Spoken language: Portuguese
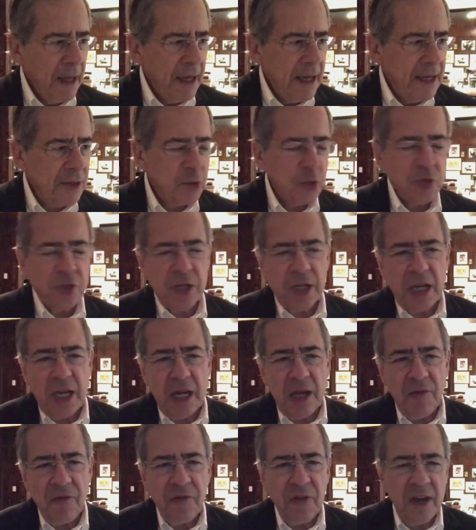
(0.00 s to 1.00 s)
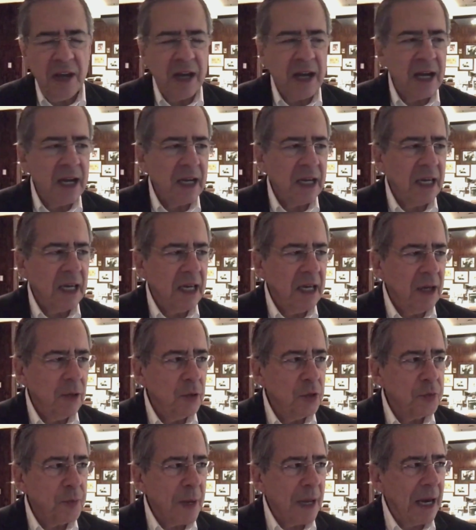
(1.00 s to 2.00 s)
Isso significa que
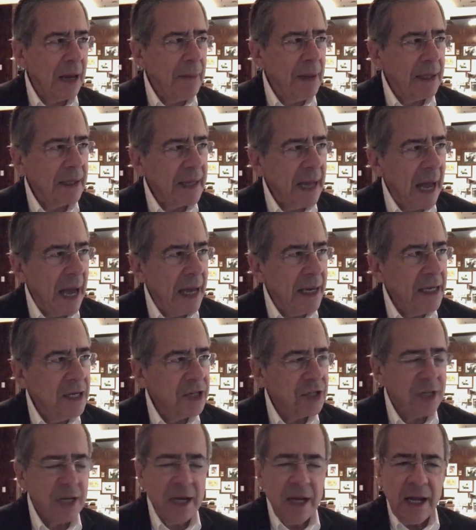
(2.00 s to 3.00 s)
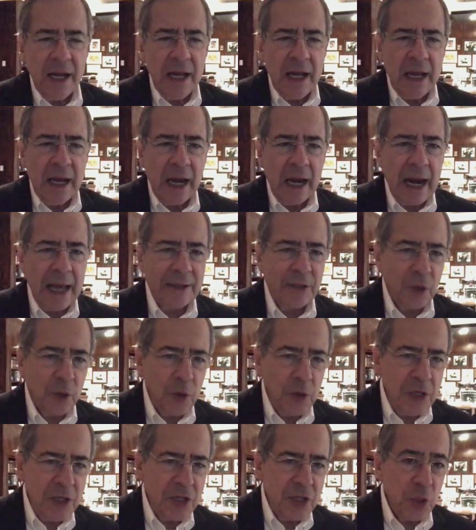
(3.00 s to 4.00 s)
os parlamentares,
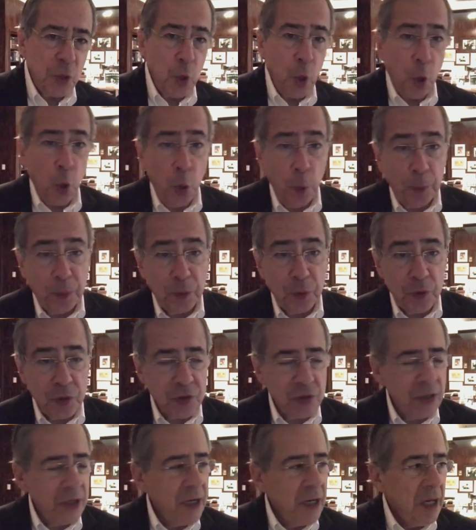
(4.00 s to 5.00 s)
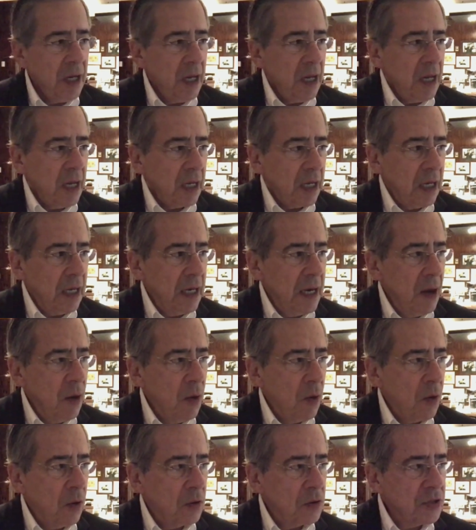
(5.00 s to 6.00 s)
ladrões e corruptos, que
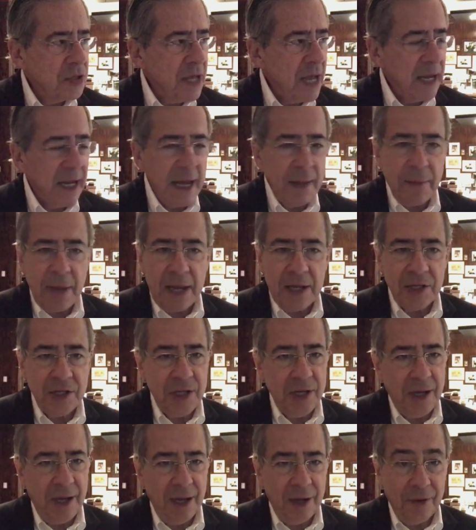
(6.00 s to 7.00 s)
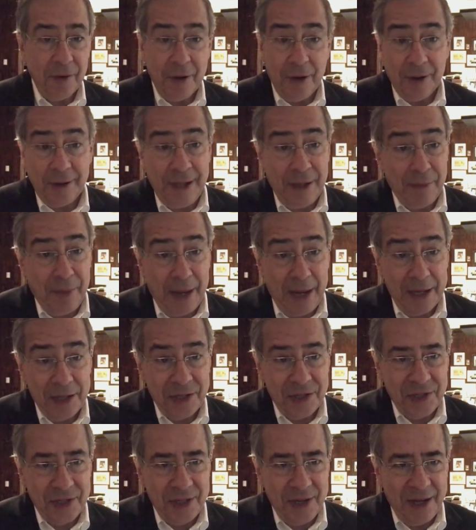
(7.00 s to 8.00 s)
não conseguem mais dinheiro com o
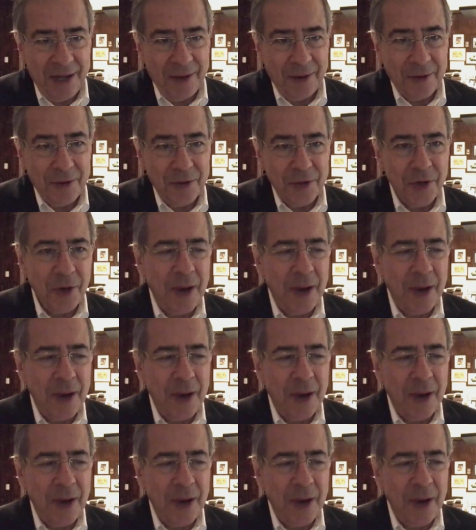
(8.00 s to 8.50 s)
Debrecht nem com o